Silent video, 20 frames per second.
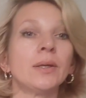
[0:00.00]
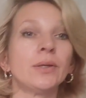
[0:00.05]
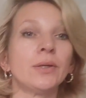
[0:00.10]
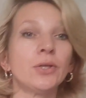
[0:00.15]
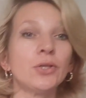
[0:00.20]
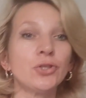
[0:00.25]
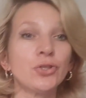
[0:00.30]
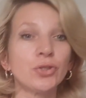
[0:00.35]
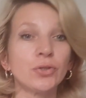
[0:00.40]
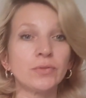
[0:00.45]

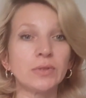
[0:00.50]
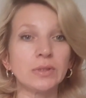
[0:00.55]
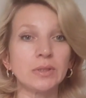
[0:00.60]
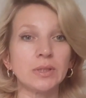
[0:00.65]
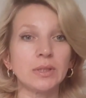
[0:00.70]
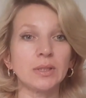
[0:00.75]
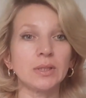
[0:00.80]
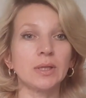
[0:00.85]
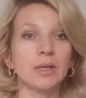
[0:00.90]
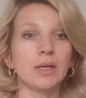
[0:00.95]
Еще вот
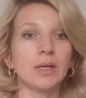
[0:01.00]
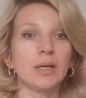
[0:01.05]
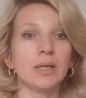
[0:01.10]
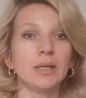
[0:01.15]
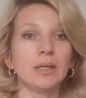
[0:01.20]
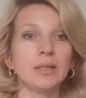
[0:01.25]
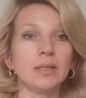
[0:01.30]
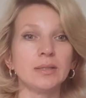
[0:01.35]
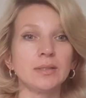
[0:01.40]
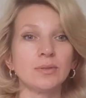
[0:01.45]
такая
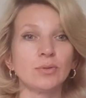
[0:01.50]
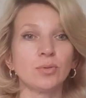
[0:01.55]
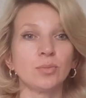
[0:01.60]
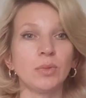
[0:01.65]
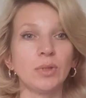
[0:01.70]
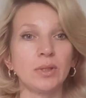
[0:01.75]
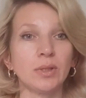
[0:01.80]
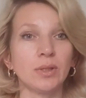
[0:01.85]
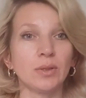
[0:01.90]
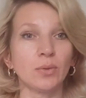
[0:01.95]
есть у
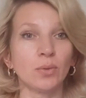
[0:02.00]
меня